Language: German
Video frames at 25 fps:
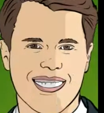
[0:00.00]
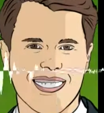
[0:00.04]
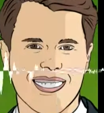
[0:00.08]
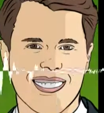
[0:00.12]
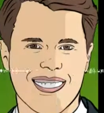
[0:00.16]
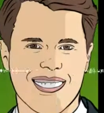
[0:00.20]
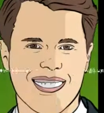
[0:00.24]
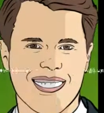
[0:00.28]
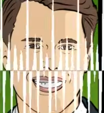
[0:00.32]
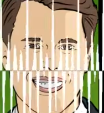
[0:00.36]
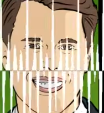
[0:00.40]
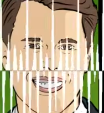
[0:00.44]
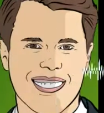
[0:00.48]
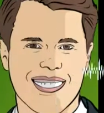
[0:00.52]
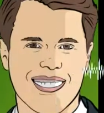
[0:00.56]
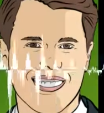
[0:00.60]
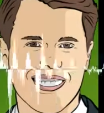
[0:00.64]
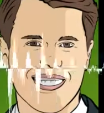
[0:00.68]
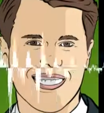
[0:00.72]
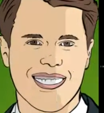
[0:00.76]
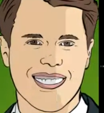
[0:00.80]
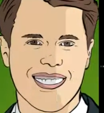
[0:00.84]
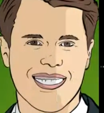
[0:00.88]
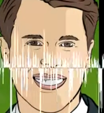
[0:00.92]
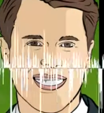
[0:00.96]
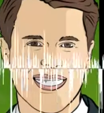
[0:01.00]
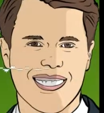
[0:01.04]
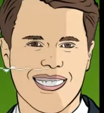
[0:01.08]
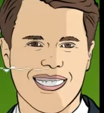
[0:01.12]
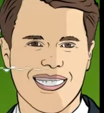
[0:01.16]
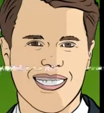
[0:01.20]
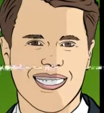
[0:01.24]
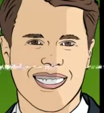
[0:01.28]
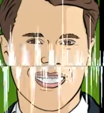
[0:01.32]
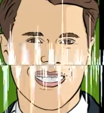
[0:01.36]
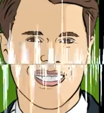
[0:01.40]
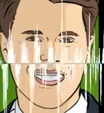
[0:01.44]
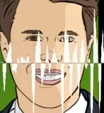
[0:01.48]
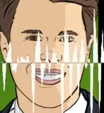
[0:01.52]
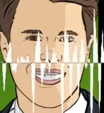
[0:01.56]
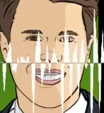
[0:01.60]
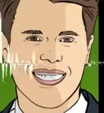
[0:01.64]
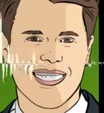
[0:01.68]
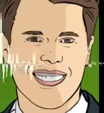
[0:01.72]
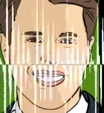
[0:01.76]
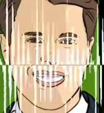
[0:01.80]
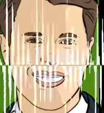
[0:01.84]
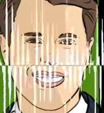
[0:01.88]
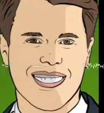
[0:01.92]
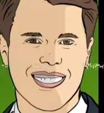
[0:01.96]
Das ist auch ganz spannend. Das sind aber
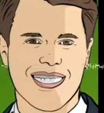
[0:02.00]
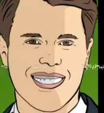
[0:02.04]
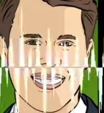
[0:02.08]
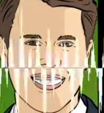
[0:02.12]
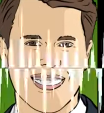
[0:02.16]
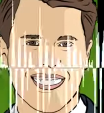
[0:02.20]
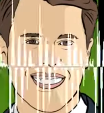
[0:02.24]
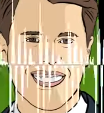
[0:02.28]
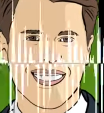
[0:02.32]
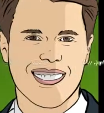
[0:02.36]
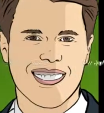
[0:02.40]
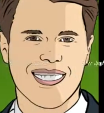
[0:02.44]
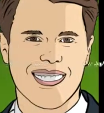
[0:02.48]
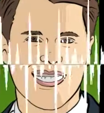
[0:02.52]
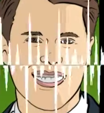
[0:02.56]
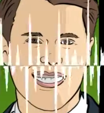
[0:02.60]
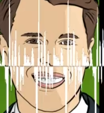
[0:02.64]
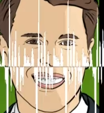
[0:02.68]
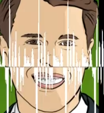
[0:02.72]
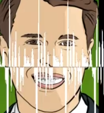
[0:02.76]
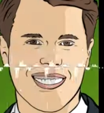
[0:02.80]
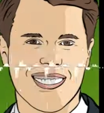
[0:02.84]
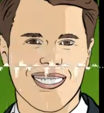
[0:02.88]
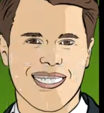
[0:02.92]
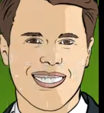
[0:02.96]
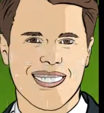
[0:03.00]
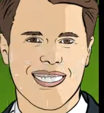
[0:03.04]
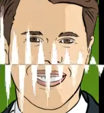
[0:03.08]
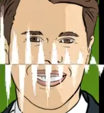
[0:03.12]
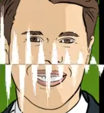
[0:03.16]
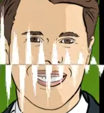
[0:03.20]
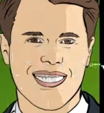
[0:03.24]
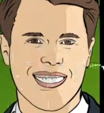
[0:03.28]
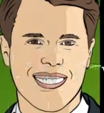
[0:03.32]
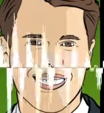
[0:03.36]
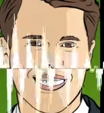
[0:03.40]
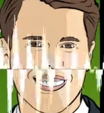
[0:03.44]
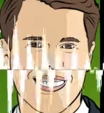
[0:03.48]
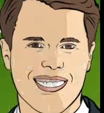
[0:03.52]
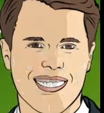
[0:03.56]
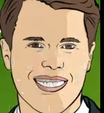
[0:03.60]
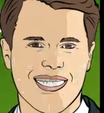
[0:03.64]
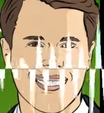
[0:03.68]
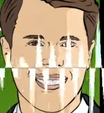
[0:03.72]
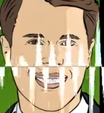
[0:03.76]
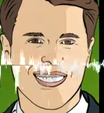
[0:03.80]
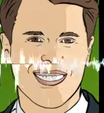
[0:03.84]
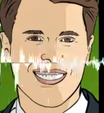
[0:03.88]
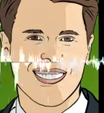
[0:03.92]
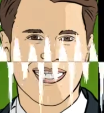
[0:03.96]
auch weitere Faktoren wichtig
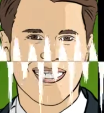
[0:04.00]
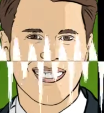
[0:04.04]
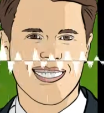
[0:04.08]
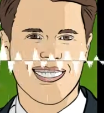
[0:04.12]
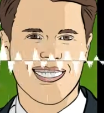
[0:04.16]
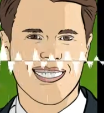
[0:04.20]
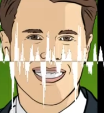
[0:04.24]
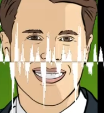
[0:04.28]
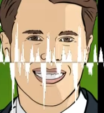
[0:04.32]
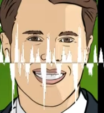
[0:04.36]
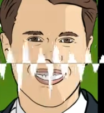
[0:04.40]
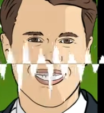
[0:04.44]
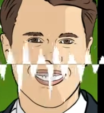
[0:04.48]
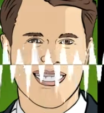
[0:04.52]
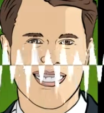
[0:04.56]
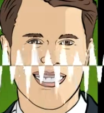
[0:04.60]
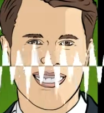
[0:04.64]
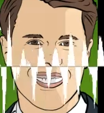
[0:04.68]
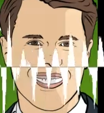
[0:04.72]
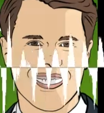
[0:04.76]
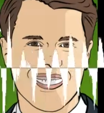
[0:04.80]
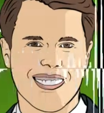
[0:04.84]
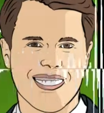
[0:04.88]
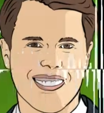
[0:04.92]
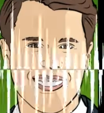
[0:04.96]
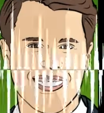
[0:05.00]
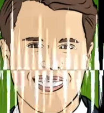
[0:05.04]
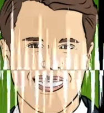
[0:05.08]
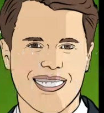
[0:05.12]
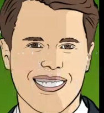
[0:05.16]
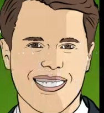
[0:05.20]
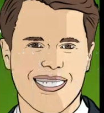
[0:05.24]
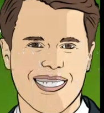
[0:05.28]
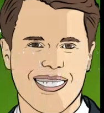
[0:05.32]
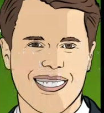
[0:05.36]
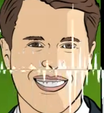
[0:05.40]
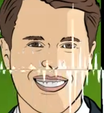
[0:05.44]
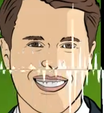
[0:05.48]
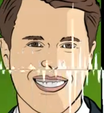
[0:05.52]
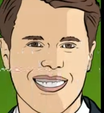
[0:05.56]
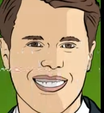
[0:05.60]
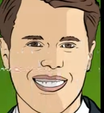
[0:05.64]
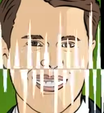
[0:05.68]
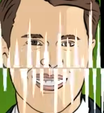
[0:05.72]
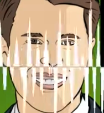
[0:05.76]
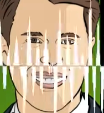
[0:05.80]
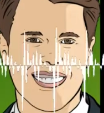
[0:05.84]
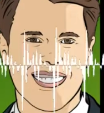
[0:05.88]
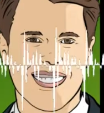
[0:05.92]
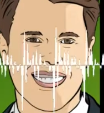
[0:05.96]
gewesen, ähm, um den Wald auch
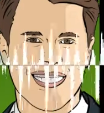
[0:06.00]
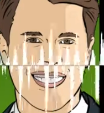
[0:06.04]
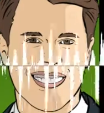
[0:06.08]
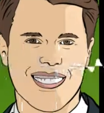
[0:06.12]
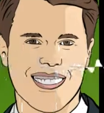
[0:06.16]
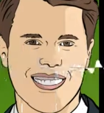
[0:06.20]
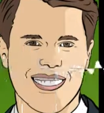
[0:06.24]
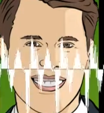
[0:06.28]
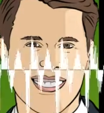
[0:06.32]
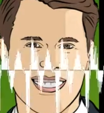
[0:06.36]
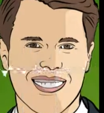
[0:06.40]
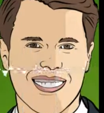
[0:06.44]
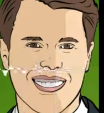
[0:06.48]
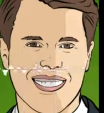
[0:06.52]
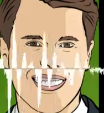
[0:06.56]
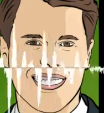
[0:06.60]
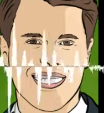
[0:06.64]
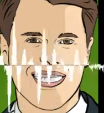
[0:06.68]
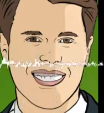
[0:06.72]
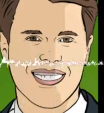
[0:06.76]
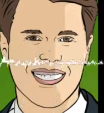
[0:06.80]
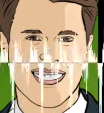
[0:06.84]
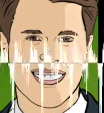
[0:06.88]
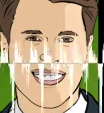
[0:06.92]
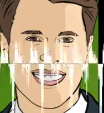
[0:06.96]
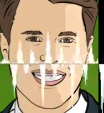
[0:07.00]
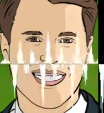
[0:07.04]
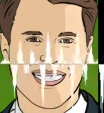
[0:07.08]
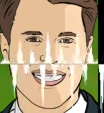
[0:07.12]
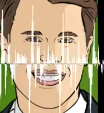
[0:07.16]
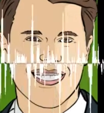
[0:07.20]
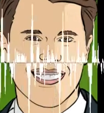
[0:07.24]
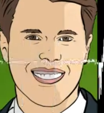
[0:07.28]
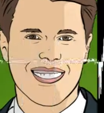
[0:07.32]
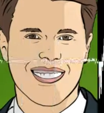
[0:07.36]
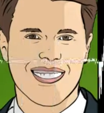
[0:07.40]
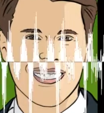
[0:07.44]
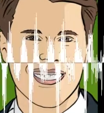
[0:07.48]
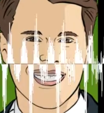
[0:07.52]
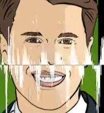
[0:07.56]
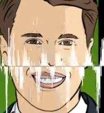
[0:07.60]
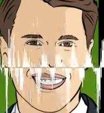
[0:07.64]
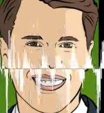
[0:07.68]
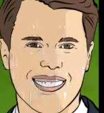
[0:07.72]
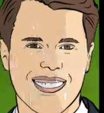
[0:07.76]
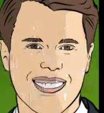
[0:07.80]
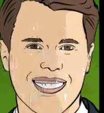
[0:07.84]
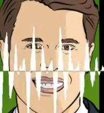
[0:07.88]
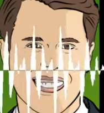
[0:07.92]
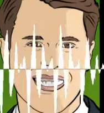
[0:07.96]
zu erhalten. Das ist eigentlich eine ganz schöne
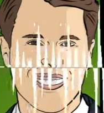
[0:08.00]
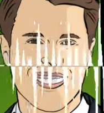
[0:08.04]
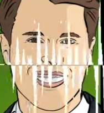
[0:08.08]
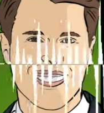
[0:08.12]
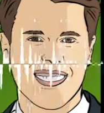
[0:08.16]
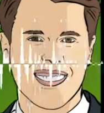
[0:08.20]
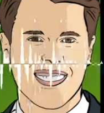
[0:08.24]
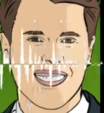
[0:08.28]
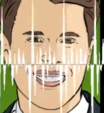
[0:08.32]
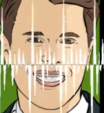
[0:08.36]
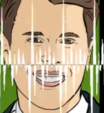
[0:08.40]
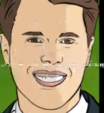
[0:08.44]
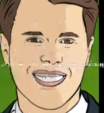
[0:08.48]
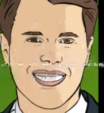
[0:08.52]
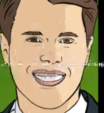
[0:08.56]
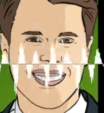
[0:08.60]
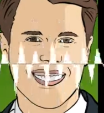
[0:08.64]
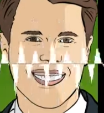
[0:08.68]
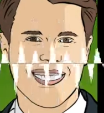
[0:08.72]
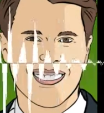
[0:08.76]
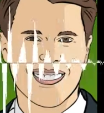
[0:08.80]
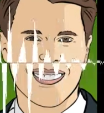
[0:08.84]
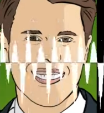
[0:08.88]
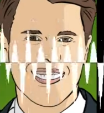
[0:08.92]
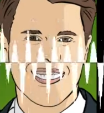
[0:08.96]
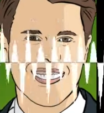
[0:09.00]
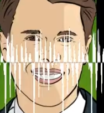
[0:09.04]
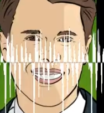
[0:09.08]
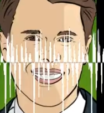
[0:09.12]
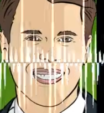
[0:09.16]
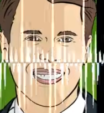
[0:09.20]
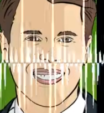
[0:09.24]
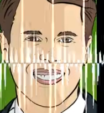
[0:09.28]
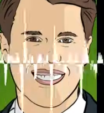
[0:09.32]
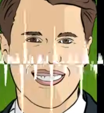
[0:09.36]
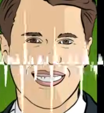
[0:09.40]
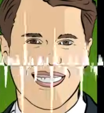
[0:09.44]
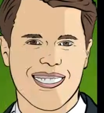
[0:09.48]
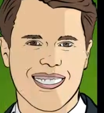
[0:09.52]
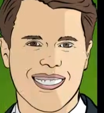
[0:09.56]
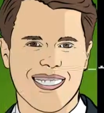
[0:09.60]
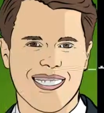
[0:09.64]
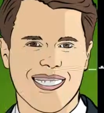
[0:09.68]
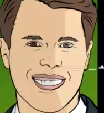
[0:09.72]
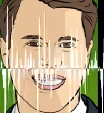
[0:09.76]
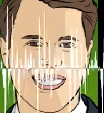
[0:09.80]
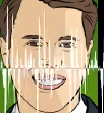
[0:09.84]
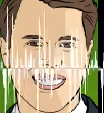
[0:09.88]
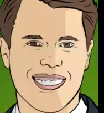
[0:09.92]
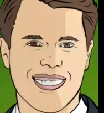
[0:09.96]
Anekdote auch aus dem Mittelmeerraum,
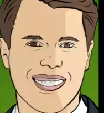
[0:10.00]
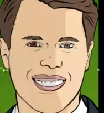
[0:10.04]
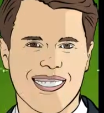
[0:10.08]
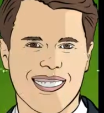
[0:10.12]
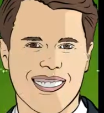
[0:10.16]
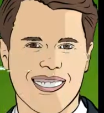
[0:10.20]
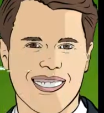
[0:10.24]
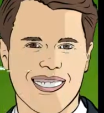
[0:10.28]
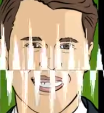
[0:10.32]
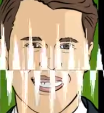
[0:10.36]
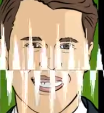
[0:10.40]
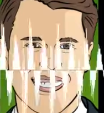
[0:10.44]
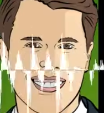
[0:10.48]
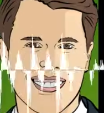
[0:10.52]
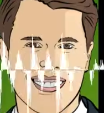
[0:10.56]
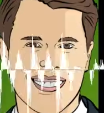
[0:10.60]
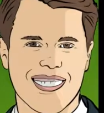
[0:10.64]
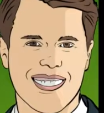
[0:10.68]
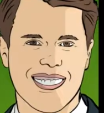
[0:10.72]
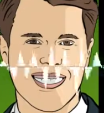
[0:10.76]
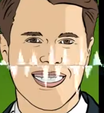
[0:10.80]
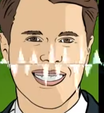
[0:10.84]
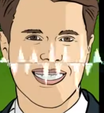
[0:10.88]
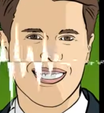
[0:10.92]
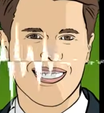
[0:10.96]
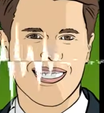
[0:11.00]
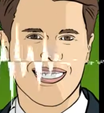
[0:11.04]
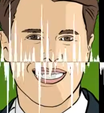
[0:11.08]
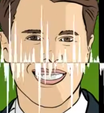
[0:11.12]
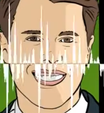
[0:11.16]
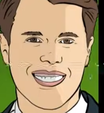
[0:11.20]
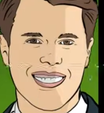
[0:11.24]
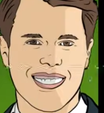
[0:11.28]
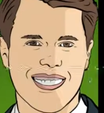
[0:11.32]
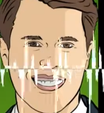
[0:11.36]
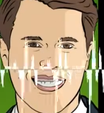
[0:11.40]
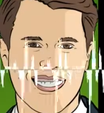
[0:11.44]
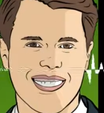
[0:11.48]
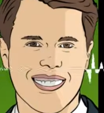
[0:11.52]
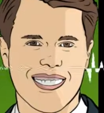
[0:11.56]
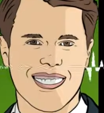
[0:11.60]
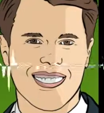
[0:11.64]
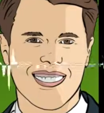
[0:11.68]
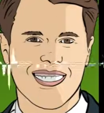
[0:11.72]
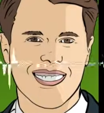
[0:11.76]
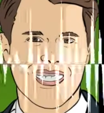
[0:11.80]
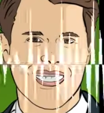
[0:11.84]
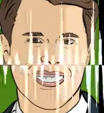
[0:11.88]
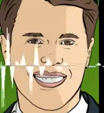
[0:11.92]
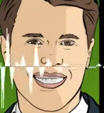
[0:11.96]
mal dort die Gegend, die Landschaft äh,
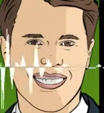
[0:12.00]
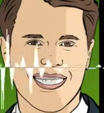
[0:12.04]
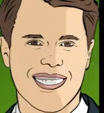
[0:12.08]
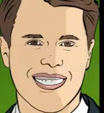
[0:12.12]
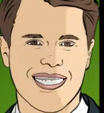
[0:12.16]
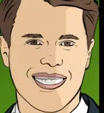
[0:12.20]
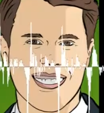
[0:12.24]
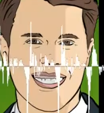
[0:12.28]
vorstellt.